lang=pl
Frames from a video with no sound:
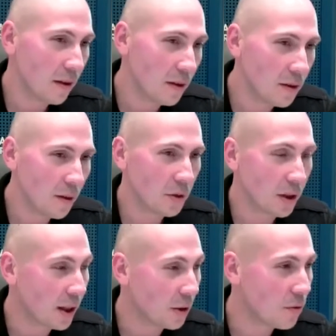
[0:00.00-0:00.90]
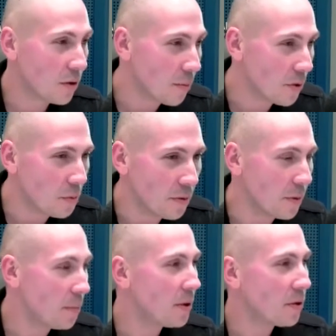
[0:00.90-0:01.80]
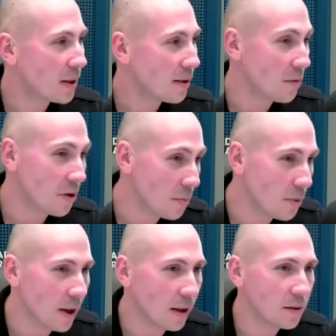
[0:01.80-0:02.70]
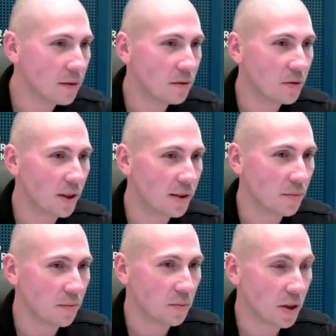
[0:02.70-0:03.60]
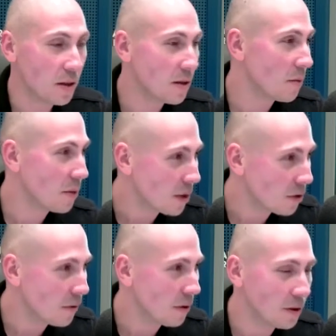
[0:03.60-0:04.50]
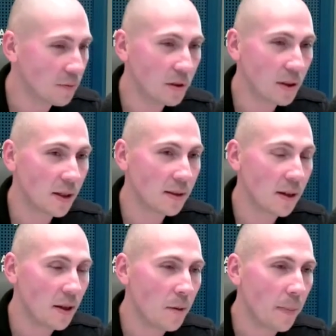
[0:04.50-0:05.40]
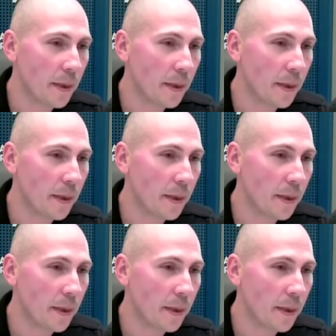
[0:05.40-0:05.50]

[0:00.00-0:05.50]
gdzie na przykład tatuś sobie lubi wypić, czasem jedzie pijany, czasem przejedzie sobie na czerwonym. No i teraz